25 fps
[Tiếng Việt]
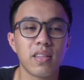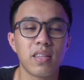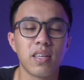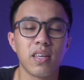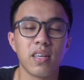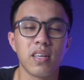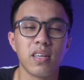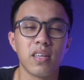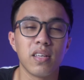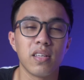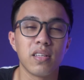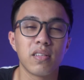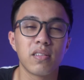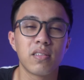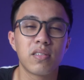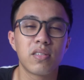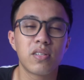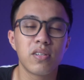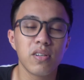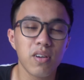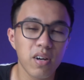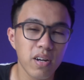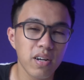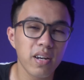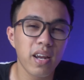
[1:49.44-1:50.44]
thì
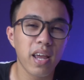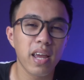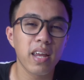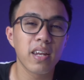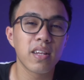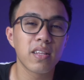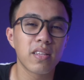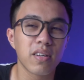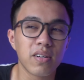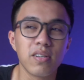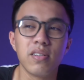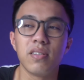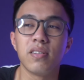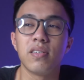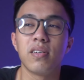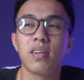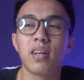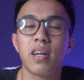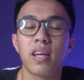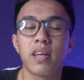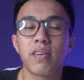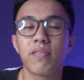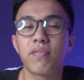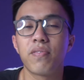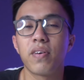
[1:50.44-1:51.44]
chưa nên thử
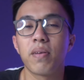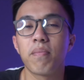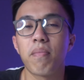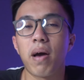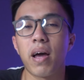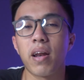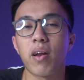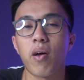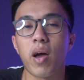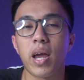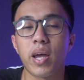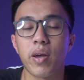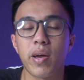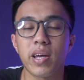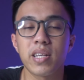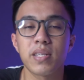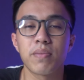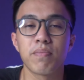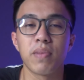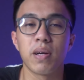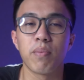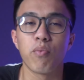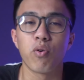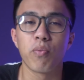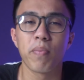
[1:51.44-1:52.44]
lên phiên bản
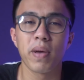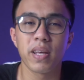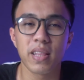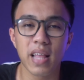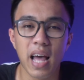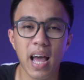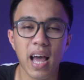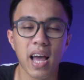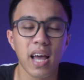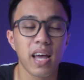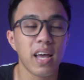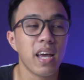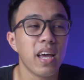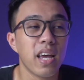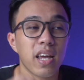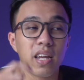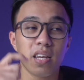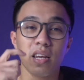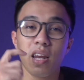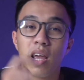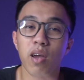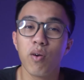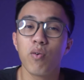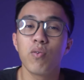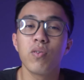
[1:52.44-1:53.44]
iOS 14 beta
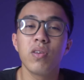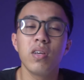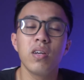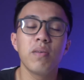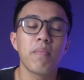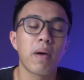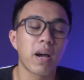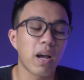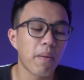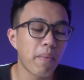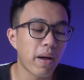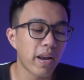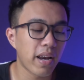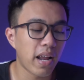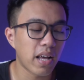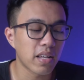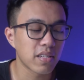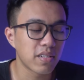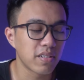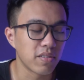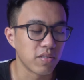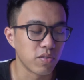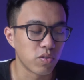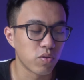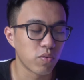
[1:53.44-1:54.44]
nếu như mà các bạn
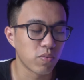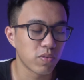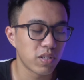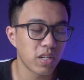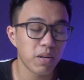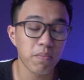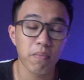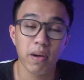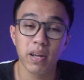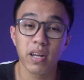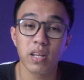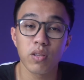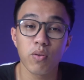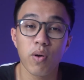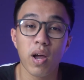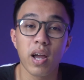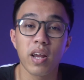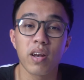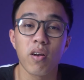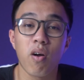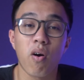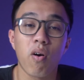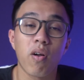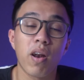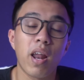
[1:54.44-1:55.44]
đang sử dụng chiếc máy điện
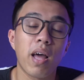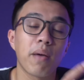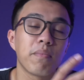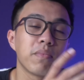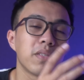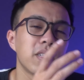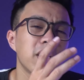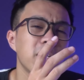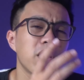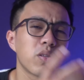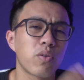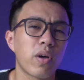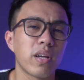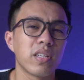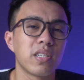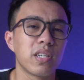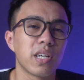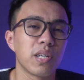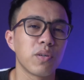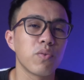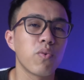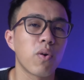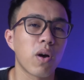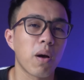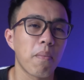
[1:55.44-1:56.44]
thoại đó làm chiếc điện thoại
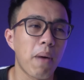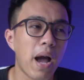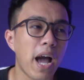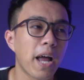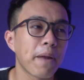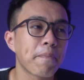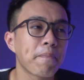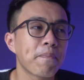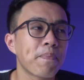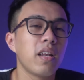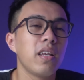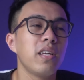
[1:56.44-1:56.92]
chính của các bạn.